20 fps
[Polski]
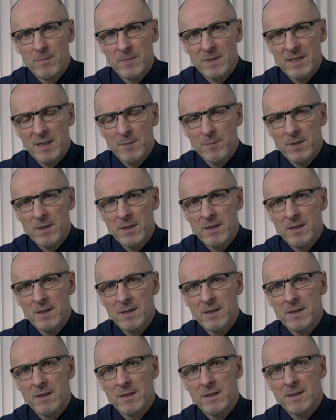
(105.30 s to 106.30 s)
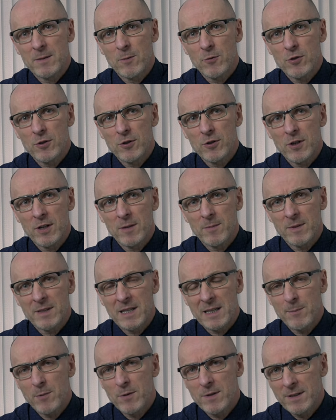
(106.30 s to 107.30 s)
zabiegi z użyciem
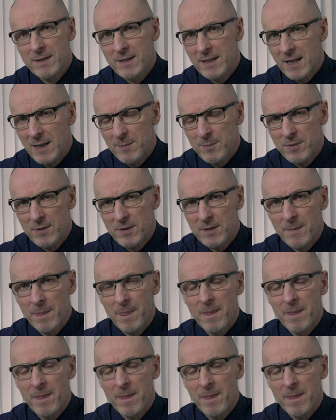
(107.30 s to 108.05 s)
karboksyterapii,